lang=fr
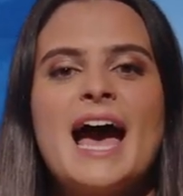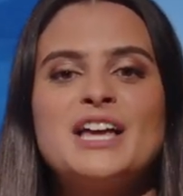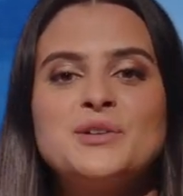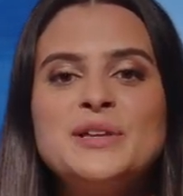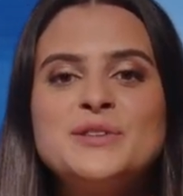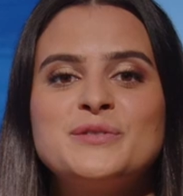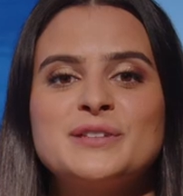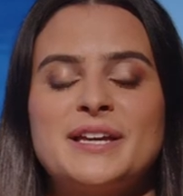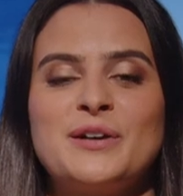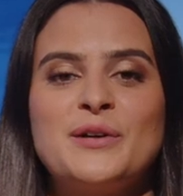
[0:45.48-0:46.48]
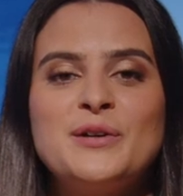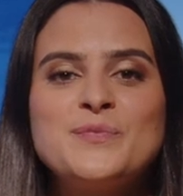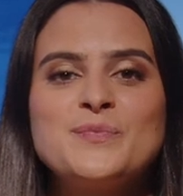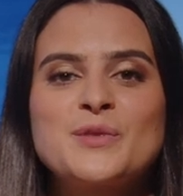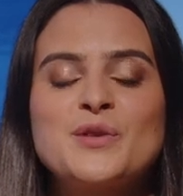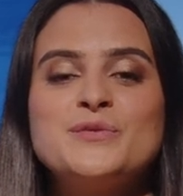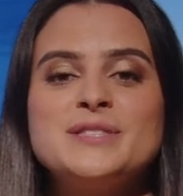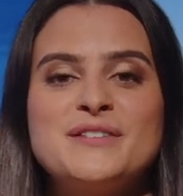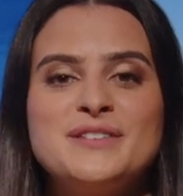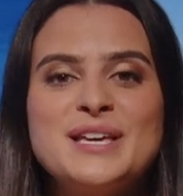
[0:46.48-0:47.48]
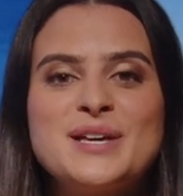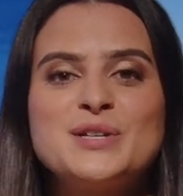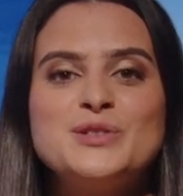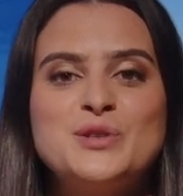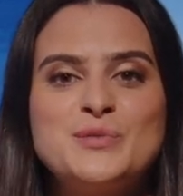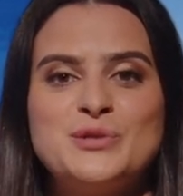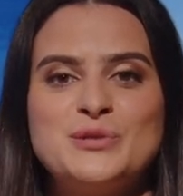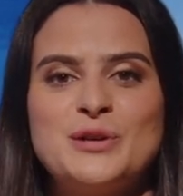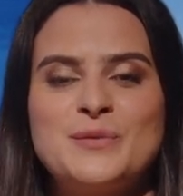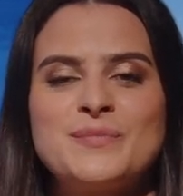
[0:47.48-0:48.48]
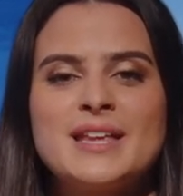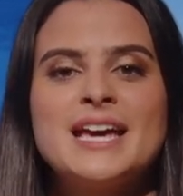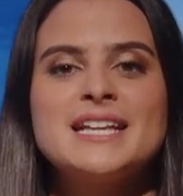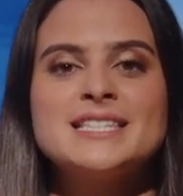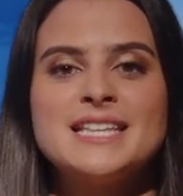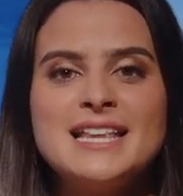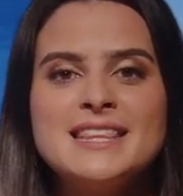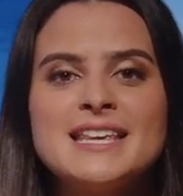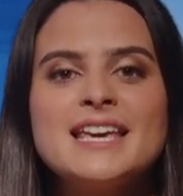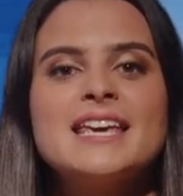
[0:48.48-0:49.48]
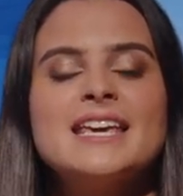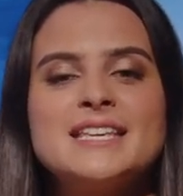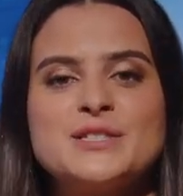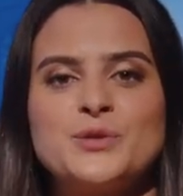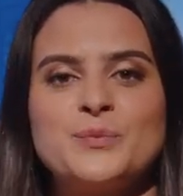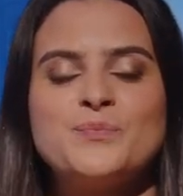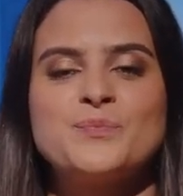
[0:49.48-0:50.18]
À droite de votre écran, vous avez deux modules, chat et questions.